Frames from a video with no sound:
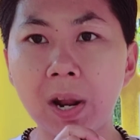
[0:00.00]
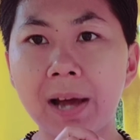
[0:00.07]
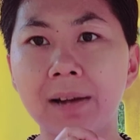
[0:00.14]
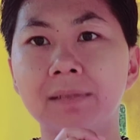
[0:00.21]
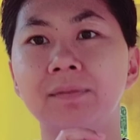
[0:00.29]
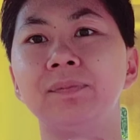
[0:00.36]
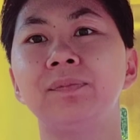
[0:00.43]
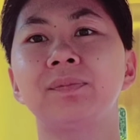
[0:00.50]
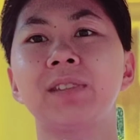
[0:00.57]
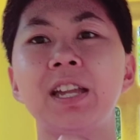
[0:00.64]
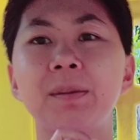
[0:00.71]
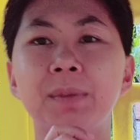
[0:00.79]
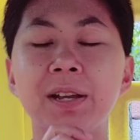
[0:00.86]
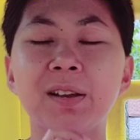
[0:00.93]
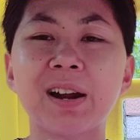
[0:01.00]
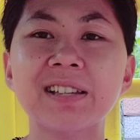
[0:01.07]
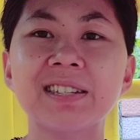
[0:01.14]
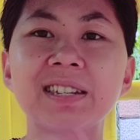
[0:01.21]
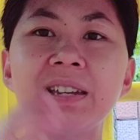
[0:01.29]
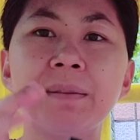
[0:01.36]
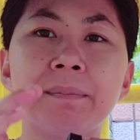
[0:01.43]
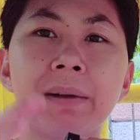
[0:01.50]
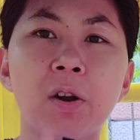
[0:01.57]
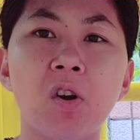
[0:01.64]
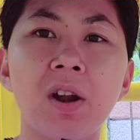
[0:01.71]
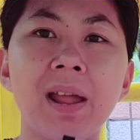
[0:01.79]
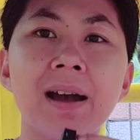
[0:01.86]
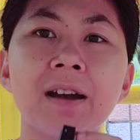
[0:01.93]
tolak imigrasi
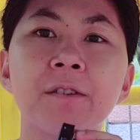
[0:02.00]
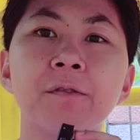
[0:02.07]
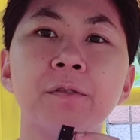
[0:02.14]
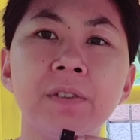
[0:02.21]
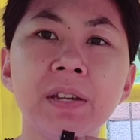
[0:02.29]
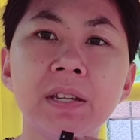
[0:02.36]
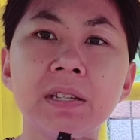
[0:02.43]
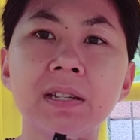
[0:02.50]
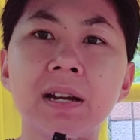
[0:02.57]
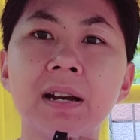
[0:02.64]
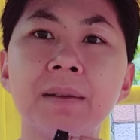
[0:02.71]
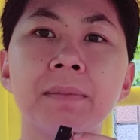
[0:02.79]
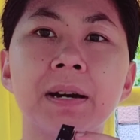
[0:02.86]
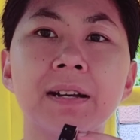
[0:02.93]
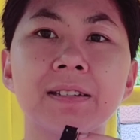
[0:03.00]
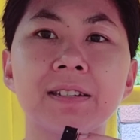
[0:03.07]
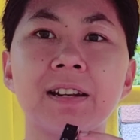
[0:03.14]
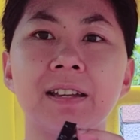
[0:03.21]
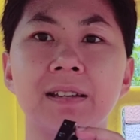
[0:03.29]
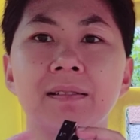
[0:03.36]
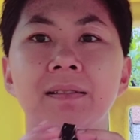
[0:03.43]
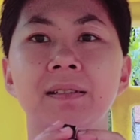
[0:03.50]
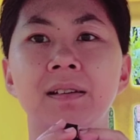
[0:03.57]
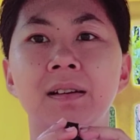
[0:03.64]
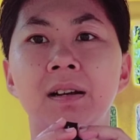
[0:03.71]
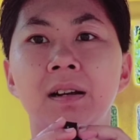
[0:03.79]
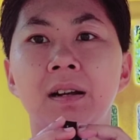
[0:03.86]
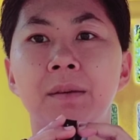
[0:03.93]
menolak visa Mbak Sri
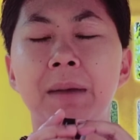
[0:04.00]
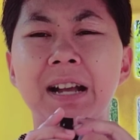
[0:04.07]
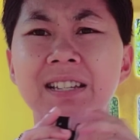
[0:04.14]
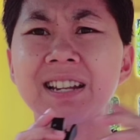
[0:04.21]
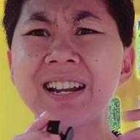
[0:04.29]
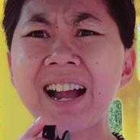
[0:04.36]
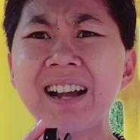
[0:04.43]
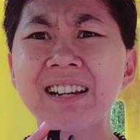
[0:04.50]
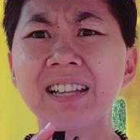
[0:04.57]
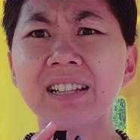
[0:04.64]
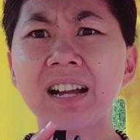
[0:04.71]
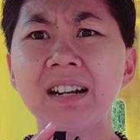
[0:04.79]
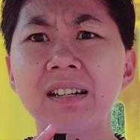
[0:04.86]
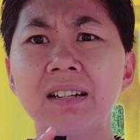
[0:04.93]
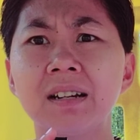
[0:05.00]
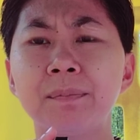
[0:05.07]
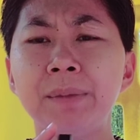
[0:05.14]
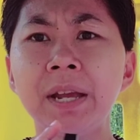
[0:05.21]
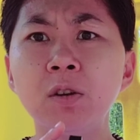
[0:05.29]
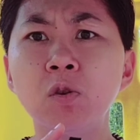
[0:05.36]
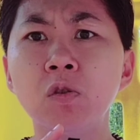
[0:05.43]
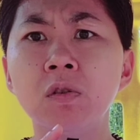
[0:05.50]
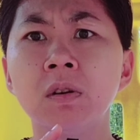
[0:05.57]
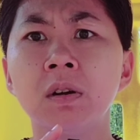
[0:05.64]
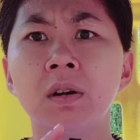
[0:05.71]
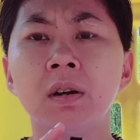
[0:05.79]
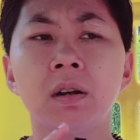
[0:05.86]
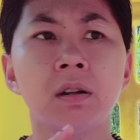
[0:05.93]
Mbak Sri kaget kan bingung
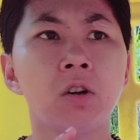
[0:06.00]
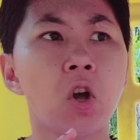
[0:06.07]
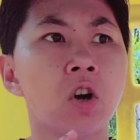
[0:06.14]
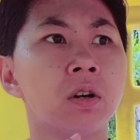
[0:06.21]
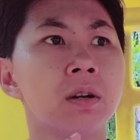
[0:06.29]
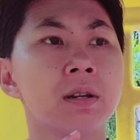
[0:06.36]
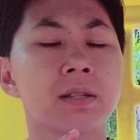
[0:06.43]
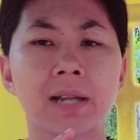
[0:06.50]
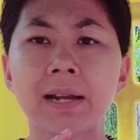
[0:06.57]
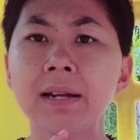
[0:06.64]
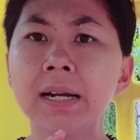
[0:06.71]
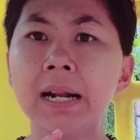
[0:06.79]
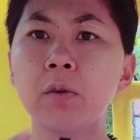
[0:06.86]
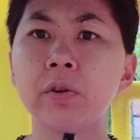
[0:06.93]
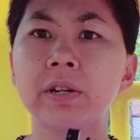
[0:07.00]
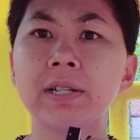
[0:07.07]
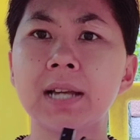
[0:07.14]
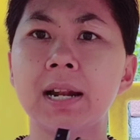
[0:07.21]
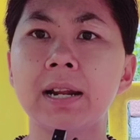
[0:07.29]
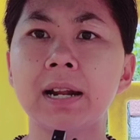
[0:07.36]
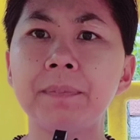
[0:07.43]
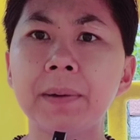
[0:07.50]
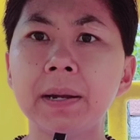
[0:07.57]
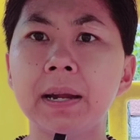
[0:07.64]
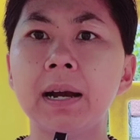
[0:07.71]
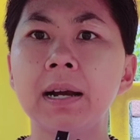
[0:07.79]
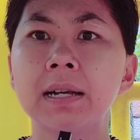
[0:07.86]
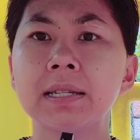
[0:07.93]
loh saya ngelakuin kesalahan apa
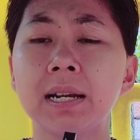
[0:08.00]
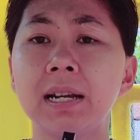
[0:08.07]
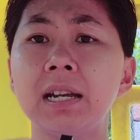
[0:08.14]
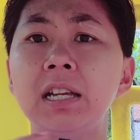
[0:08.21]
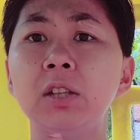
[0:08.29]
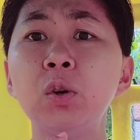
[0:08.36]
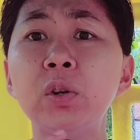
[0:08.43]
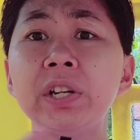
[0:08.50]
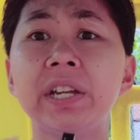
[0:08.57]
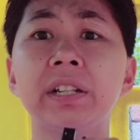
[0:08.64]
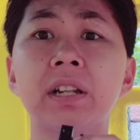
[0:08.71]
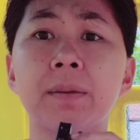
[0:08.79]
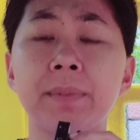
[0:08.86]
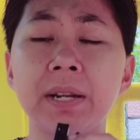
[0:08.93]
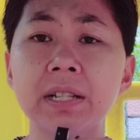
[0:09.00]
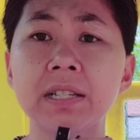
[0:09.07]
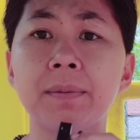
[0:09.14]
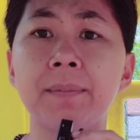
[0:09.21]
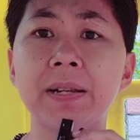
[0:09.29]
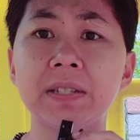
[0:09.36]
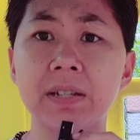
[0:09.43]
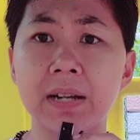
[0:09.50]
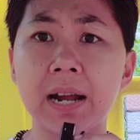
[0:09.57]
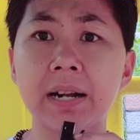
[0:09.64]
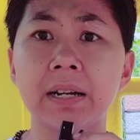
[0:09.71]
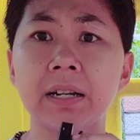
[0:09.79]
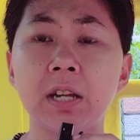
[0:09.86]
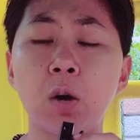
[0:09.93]
ya saya itu di diinterminate sama
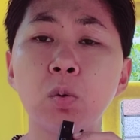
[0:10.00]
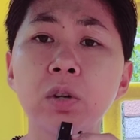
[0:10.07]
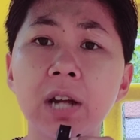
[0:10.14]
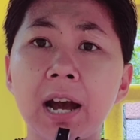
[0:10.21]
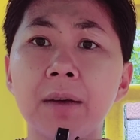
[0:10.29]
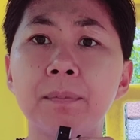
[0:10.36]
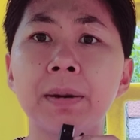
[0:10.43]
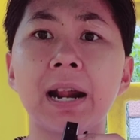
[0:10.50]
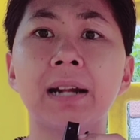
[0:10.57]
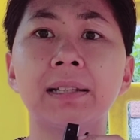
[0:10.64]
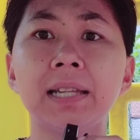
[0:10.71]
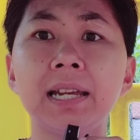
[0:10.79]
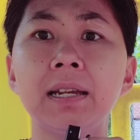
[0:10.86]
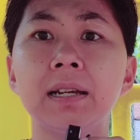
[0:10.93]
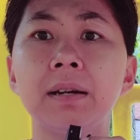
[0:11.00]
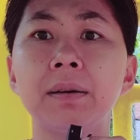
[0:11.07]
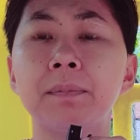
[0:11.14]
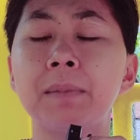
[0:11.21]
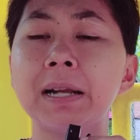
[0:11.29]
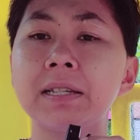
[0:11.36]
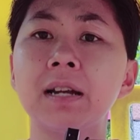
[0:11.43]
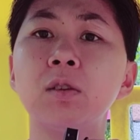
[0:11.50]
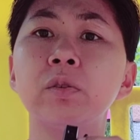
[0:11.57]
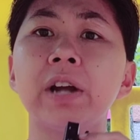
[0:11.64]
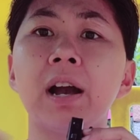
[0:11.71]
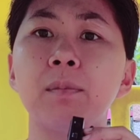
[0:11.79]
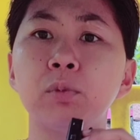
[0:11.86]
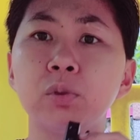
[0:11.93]
majikan ya udah berarti majikan
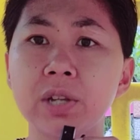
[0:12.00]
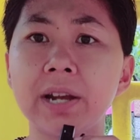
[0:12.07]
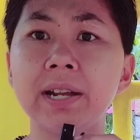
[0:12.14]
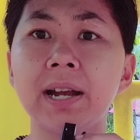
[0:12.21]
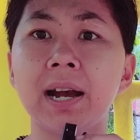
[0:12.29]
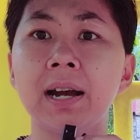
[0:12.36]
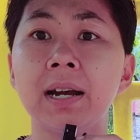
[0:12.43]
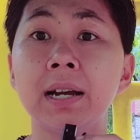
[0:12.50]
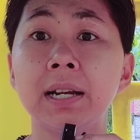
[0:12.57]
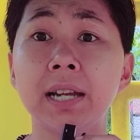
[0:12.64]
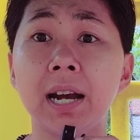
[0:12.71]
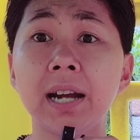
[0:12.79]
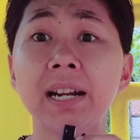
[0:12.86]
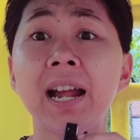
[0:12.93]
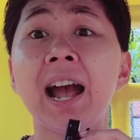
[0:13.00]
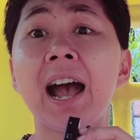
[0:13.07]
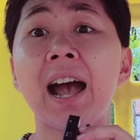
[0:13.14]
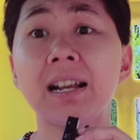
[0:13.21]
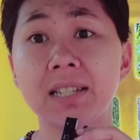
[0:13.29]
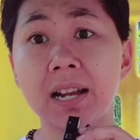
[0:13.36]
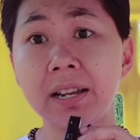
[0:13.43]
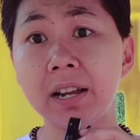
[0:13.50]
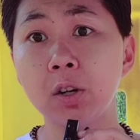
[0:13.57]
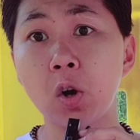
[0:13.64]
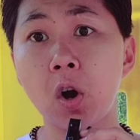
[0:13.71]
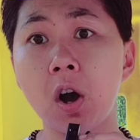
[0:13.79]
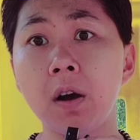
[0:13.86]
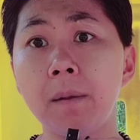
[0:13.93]
udah nggak butuh saya iya kan hak saya
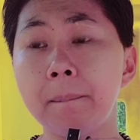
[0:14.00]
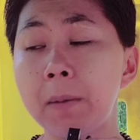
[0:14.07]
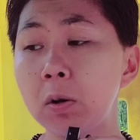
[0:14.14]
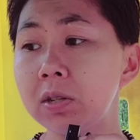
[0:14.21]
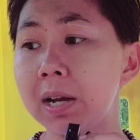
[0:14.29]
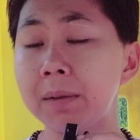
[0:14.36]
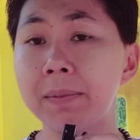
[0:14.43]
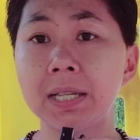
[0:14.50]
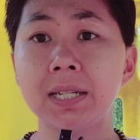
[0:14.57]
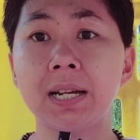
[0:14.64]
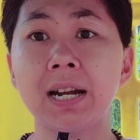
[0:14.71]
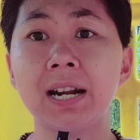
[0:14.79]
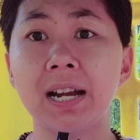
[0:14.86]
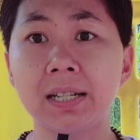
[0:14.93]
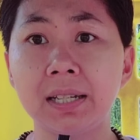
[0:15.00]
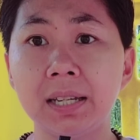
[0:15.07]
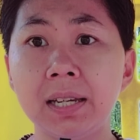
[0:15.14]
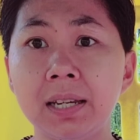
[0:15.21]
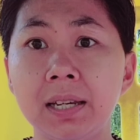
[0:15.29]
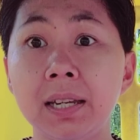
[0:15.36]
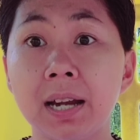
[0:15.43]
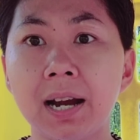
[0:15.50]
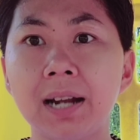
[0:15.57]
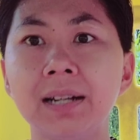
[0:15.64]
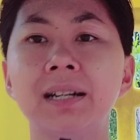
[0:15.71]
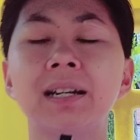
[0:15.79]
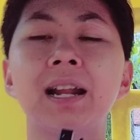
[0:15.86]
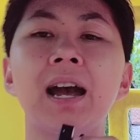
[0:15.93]
dong mau cari majikan lagi iya
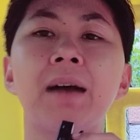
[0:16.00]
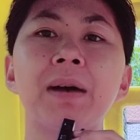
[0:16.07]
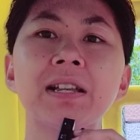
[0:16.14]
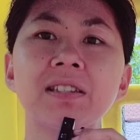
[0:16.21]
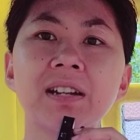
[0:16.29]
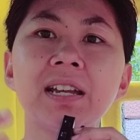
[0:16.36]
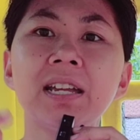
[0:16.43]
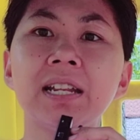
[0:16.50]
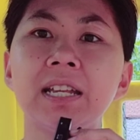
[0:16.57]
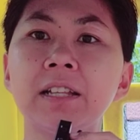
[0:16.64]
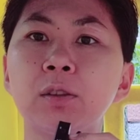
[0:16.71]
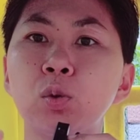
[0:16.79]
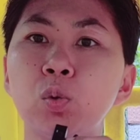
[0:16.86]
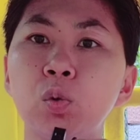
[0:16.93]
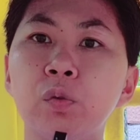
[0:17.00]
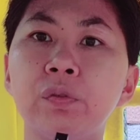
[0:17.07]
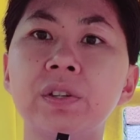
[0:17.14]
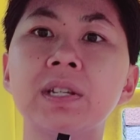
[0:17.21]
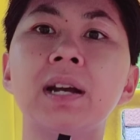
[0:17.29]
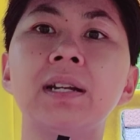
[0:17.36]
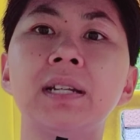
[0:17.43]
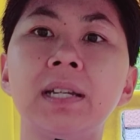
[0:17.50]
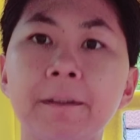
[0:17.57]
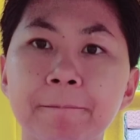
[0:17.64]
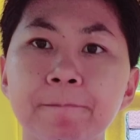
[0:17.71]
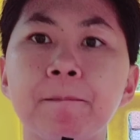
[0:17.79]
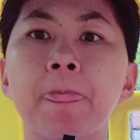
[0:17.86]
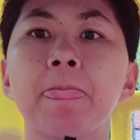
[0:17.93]
kan nah Mbak Sri ini tunggu visa
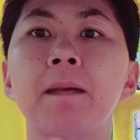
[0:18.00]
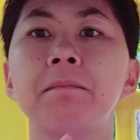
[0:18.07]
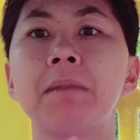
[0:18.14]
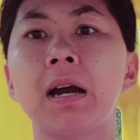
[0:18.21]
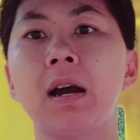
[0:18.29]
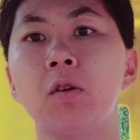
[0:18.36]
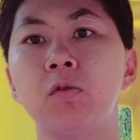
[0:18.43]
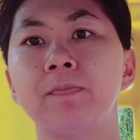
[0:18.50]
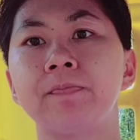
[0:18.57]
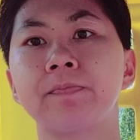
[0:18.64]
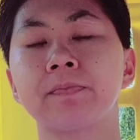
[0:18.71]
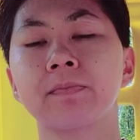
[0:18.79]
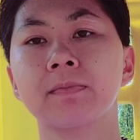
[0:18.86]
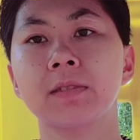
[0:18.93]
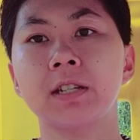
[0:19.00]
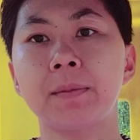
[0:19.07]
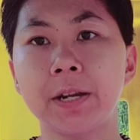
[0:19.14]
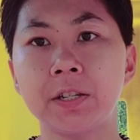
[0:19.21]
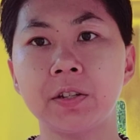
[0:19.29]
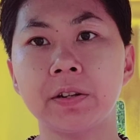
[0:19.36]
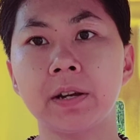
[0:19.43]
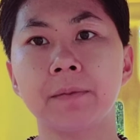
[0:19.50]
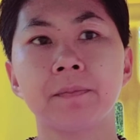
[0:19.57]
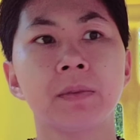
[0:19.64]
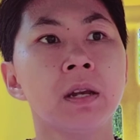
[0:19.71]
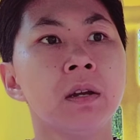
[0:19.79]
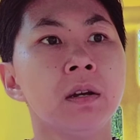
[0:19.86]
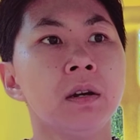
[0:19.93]
di Makau sama agentnya